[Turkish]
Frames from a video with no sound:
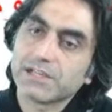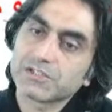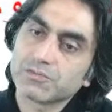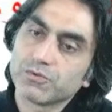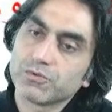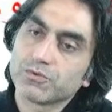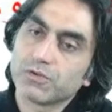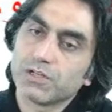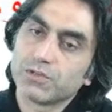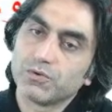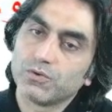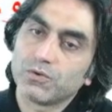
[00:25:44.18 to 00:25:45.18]
inanç
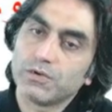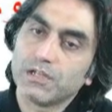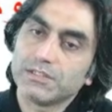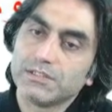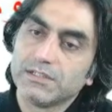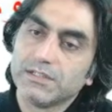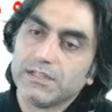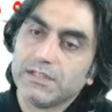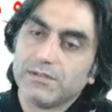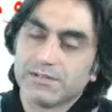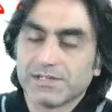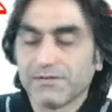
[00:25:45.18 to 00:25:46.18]
boyutuyla doğruların
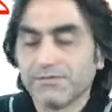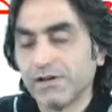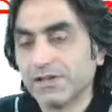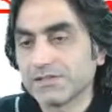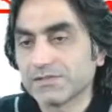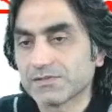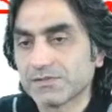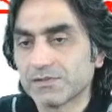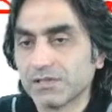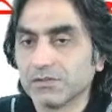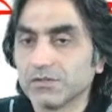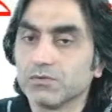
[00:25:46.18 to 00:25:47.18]
mesela faiz
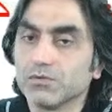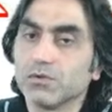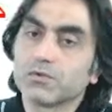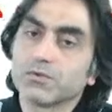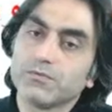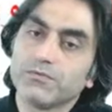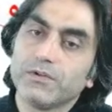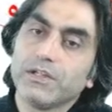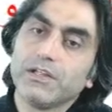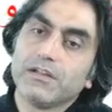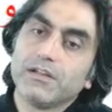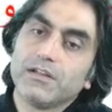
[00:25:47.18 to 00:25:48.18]
açısından doğrunun
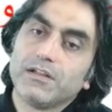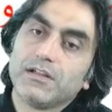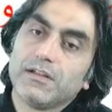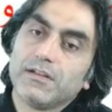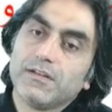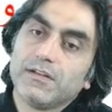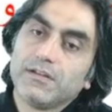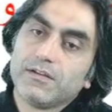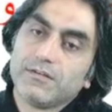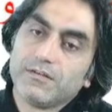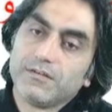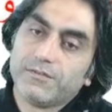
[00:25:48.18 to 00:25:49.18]

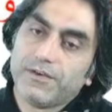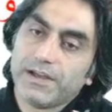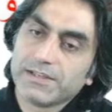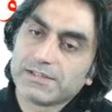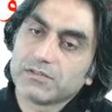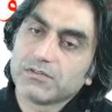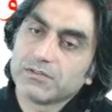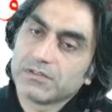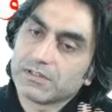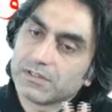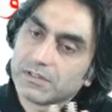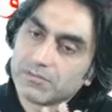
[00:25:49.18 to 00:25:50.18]
faizin
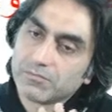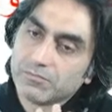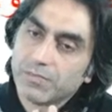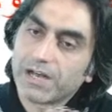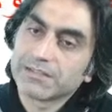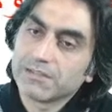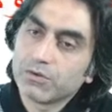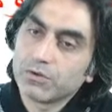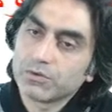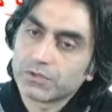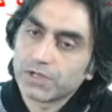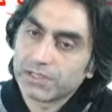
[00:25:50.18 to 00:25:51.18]
batıl
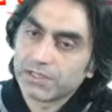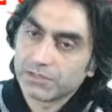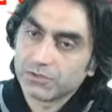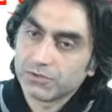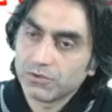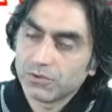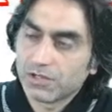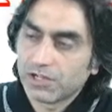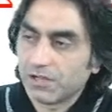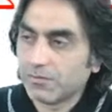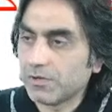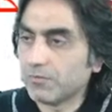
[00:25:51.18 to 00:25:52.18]
olduğuna inanıyor
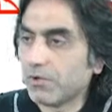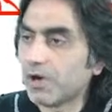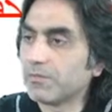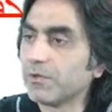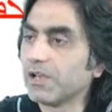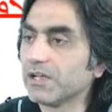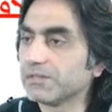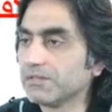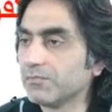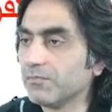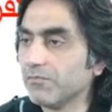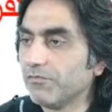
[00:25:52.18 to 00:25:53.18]
ama
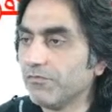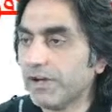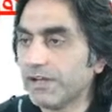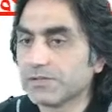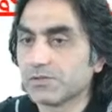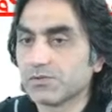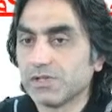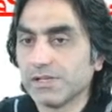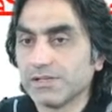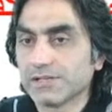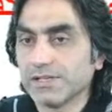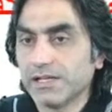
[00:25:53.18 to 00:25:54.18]
muamelatı faiz
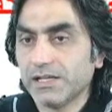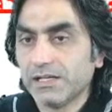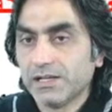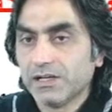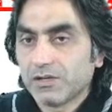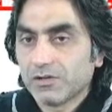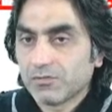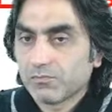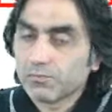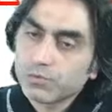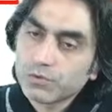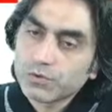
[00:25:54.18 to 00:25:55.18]
üzere ise
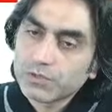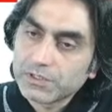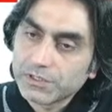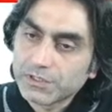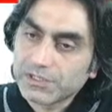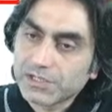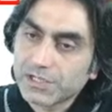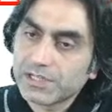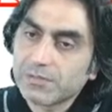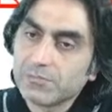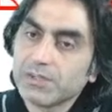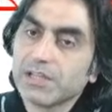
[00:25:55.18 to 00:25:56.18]
bu iki
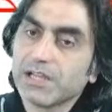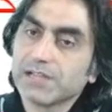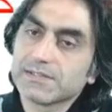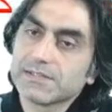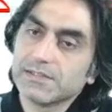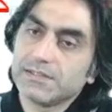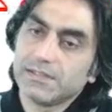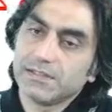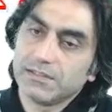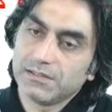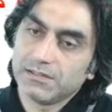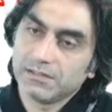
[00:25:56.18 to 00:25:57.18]
şeyden bir tanesi
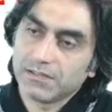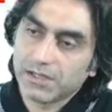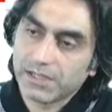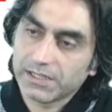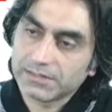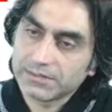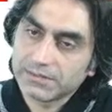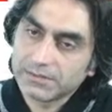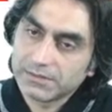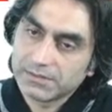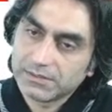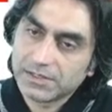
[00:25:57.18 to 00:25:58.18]

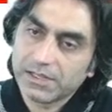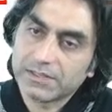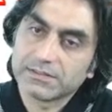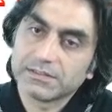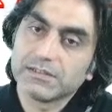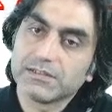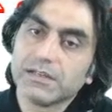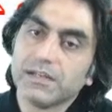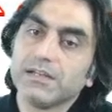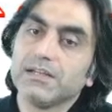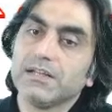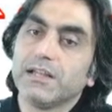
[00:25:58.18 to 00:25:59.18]
hayatın hayatının
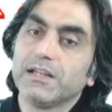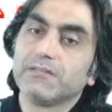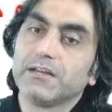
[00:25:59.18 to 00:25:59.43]
ileri